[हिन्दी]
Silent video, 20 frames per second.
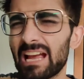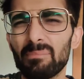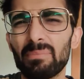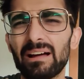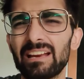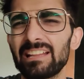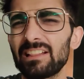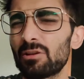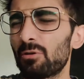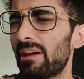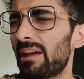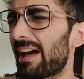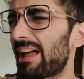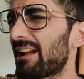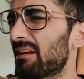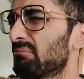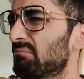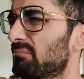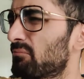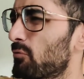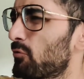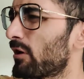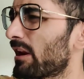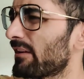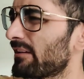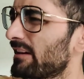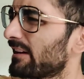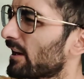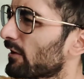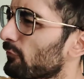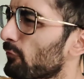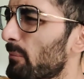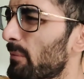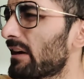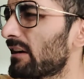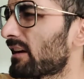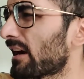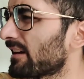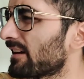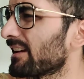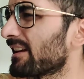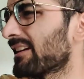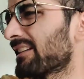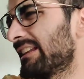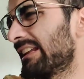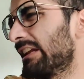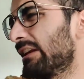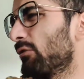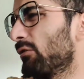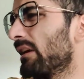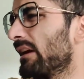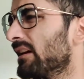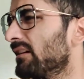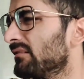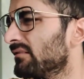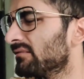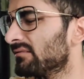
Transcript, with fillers: का पानी दो यार पूरे इंटरव्यू में टट्टी कर दी इन्होंने